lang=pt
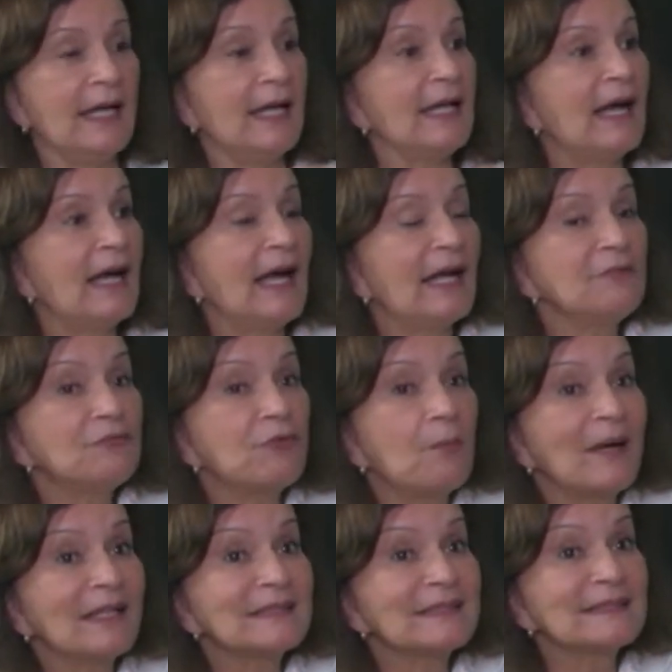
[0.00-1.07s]
é a
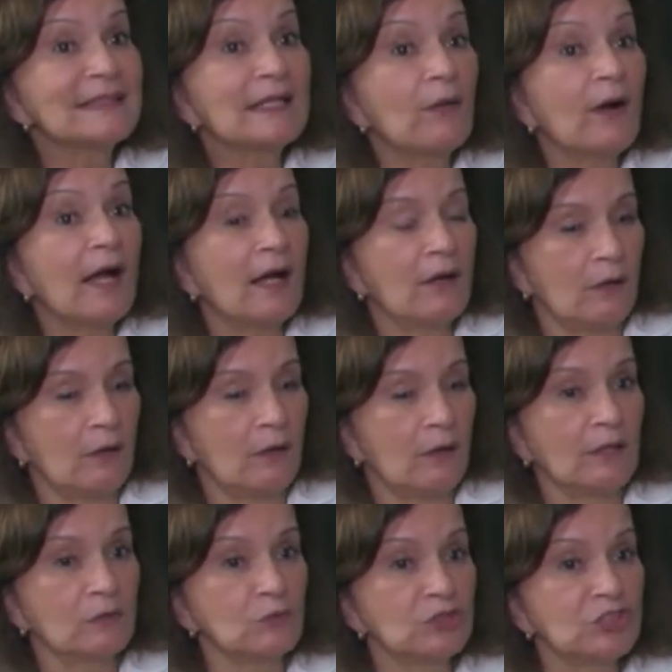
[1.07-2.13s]
informação, a,
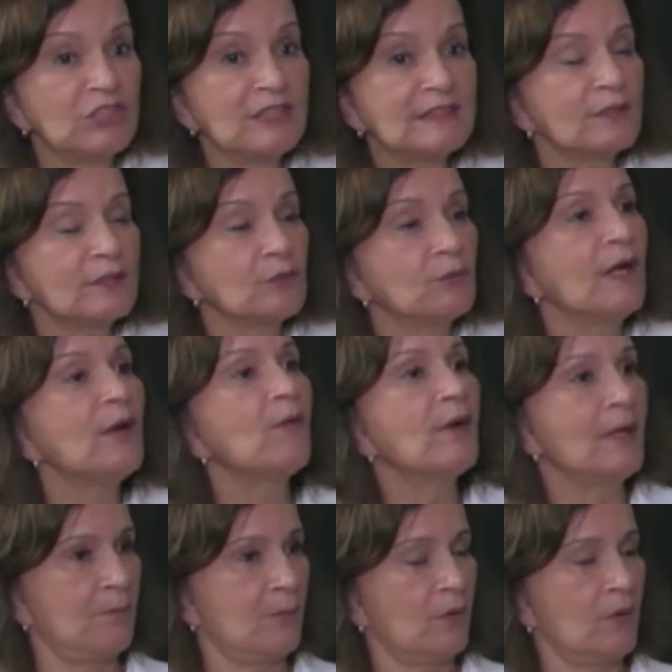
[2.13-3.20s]
a notícia não é o
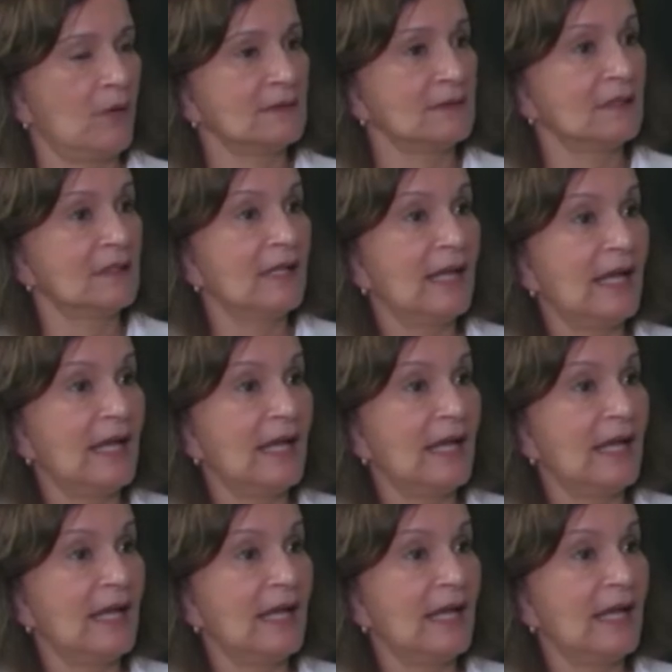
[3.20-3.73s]
repórter.